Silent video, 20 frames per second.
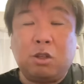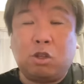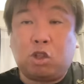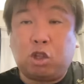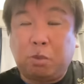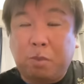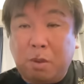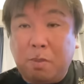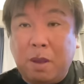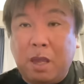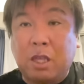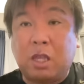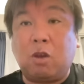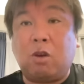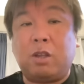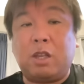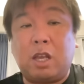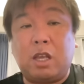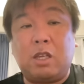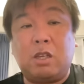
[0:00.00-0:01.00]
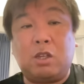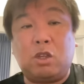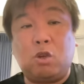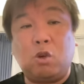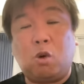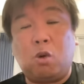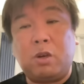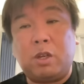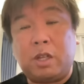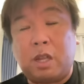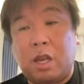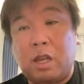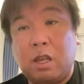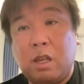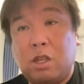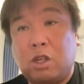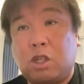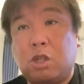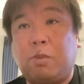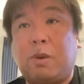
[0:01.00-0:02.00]
守備面ではね、非常にね、
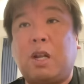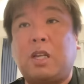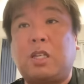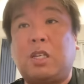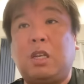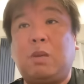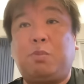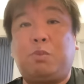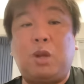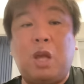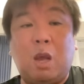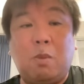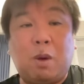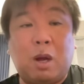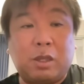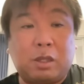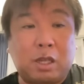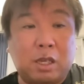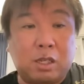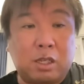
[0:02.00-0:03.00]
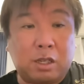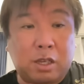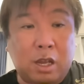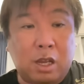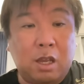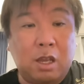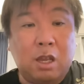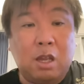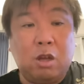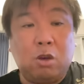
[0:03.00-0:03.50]
素晴らしいプレーもあったしね、